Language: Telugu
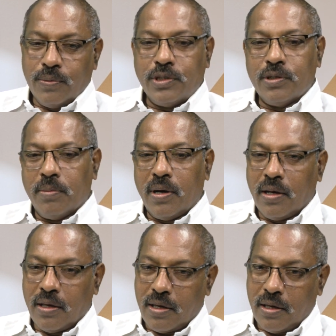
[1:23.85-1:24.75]

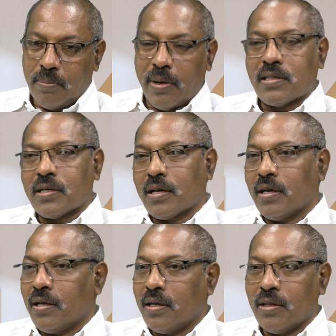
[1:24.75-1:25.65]
ఉద్యమానికి
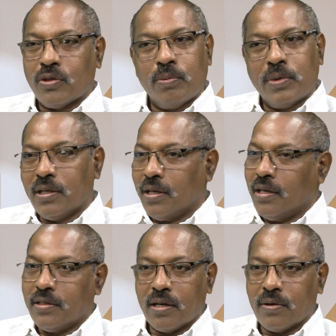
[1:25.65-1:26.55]
బాసటగా ఎంతోమంది
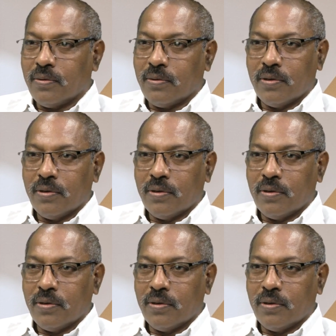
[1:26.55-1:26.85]
నిలిచారు